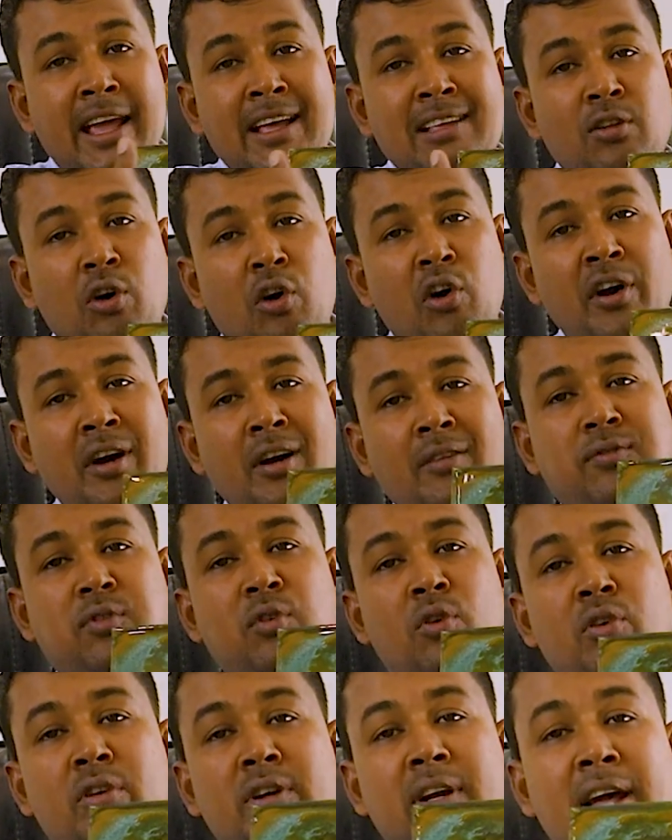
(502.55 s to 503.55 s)
এই ধরনের
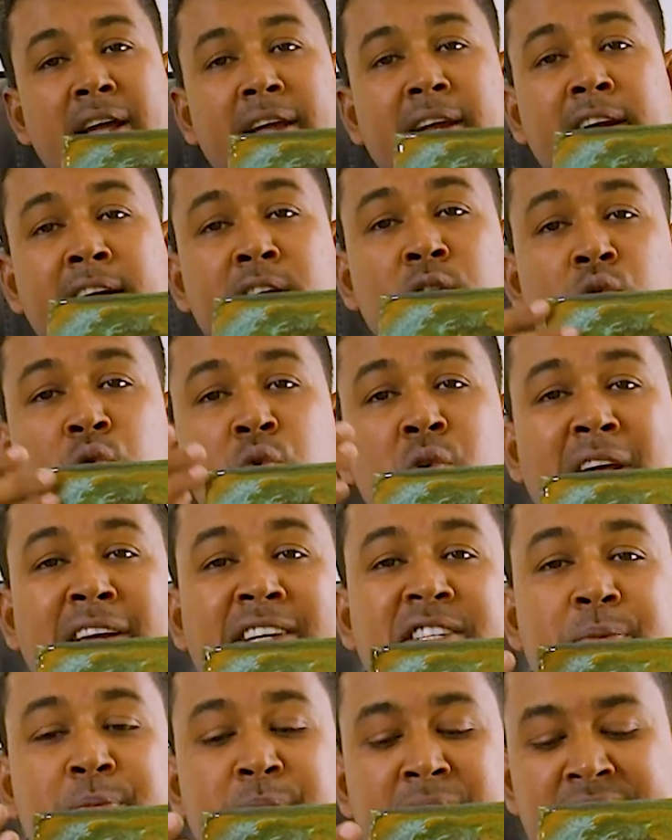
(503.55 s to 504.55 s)
ফ্লোরটা একটু
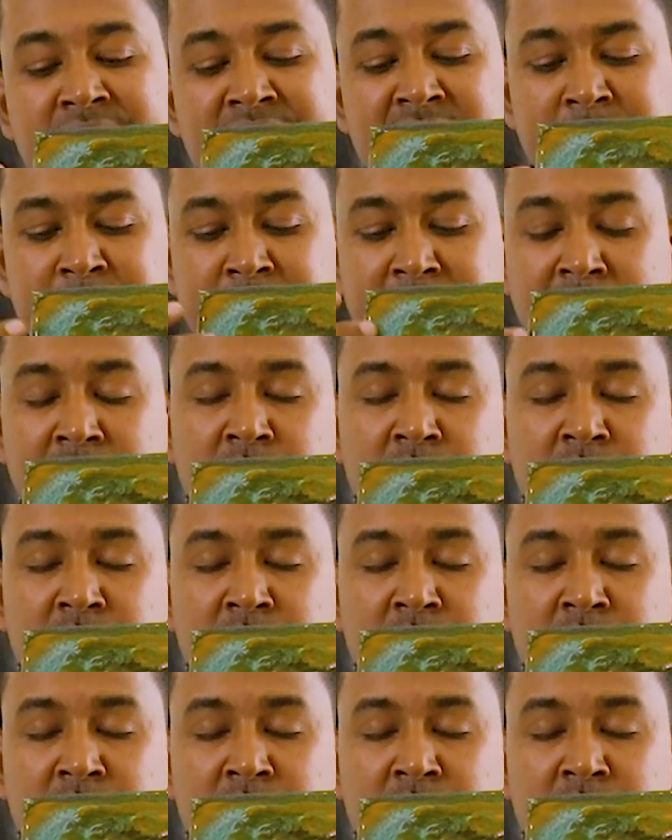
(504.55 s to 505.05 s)
এক্সপেন্সিভ